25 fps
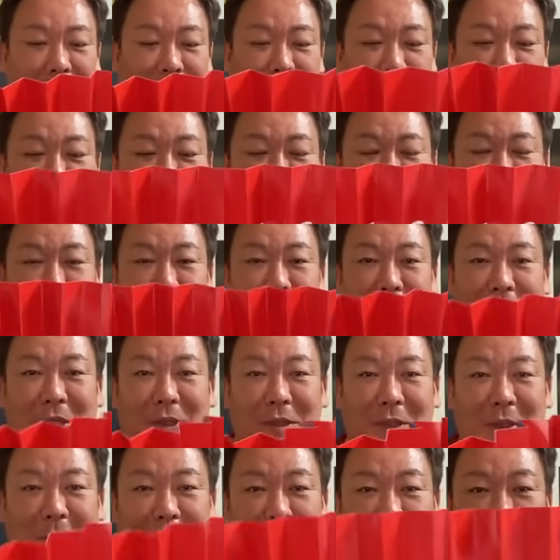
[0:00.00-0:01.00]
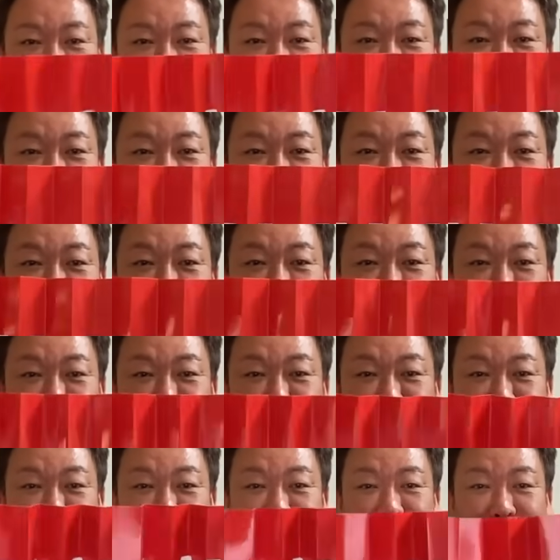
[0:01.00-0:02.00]
여러분들한테
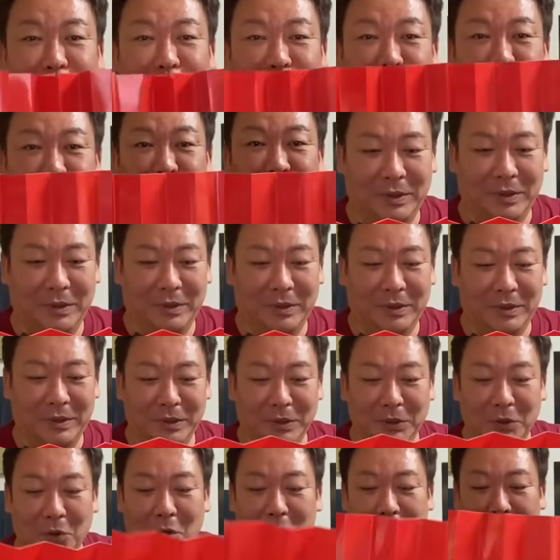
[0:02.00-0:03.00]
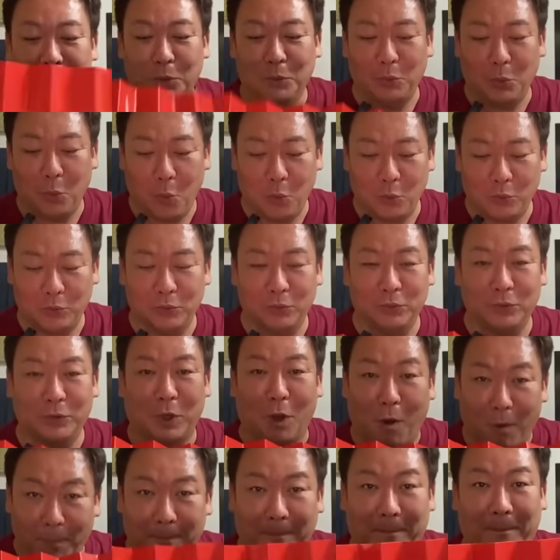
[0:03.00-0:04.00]
나눠줄 응원 도구
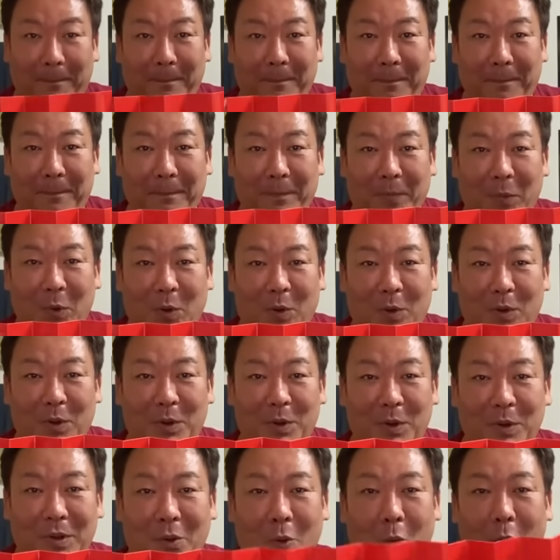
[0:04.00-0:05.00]
겸 어,